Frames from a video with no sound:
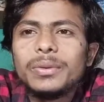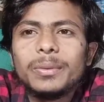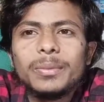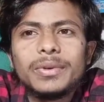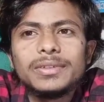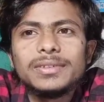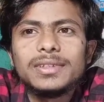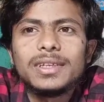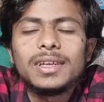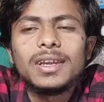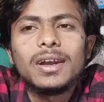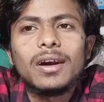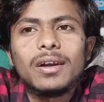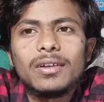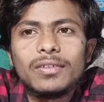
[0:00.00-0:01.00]
సో ఇప్పుడు
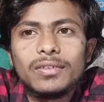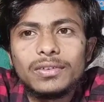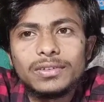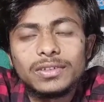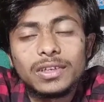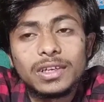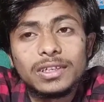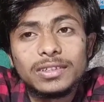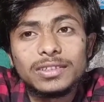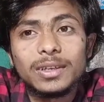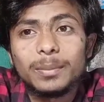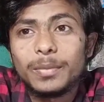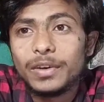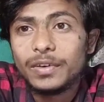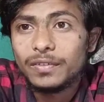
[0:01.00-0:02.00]
వచ్చేసరికి హానర్ ఫోన్స్ కానీ
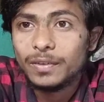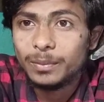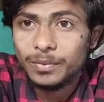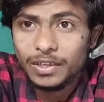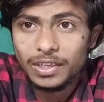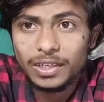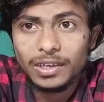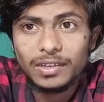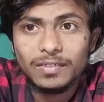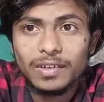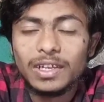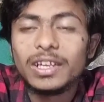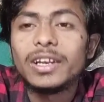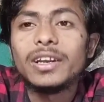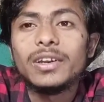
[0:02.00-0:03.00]
సపరేట్ వెబ్సైట్ అయినా
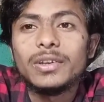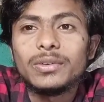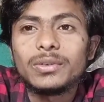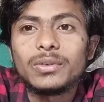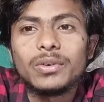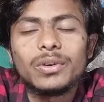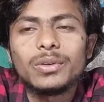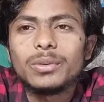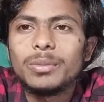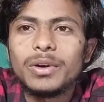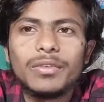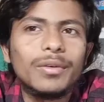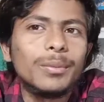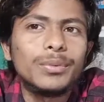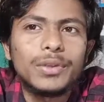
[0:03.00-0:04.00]
వాళ్ళు క్రియేట్ చేసుకోవాలి సో
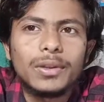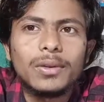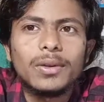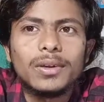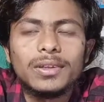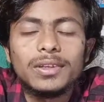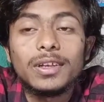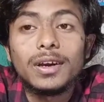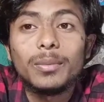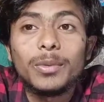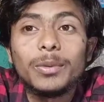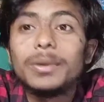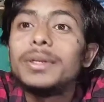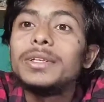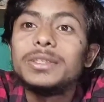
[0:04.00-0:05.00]
మా వెబ్సైట్లో అయితే
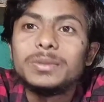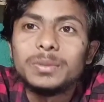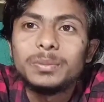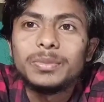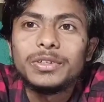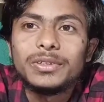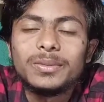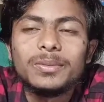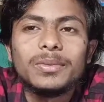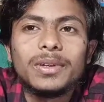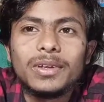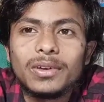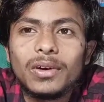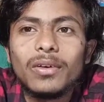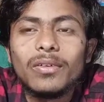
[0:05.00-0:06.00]
అమ్మమని చెప్పేసి
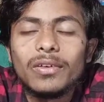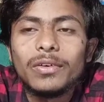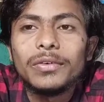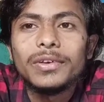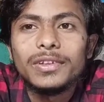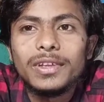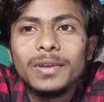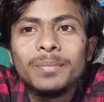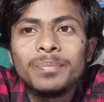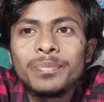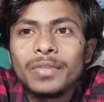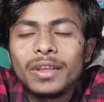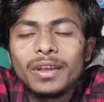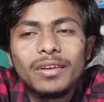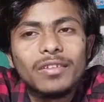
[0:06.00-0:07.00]
ఇప్పుడు హవా అయితే
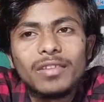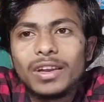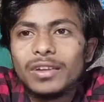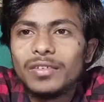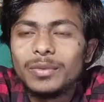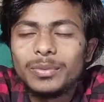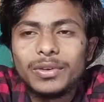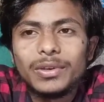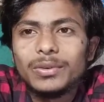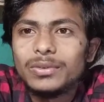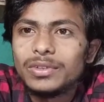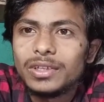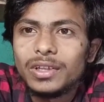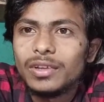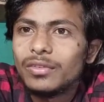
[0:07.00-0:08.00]
వాళ్ళ వెబ్సైట్
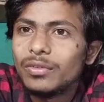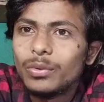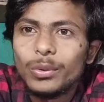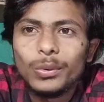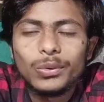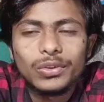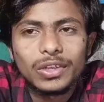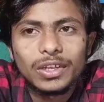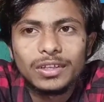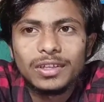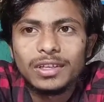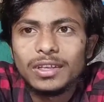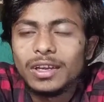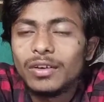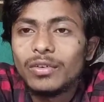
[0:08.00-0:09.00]
నుంచి అయితే ఫోన్స్
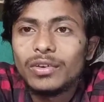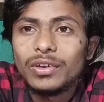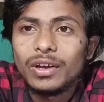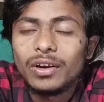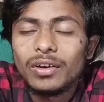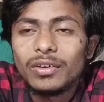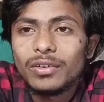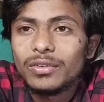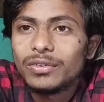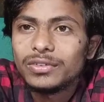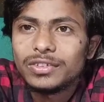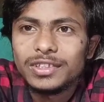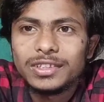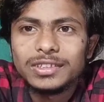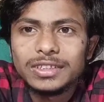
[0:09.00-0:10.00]
అయితే హవా హానర్
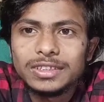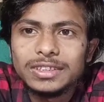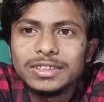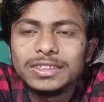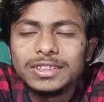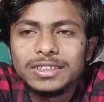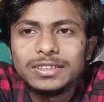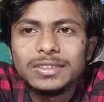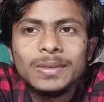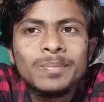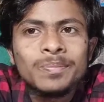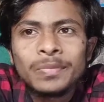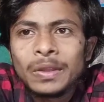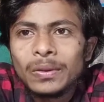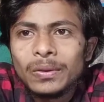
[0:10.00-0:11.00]
ఫోన్స్ని అయితే తీసేసింది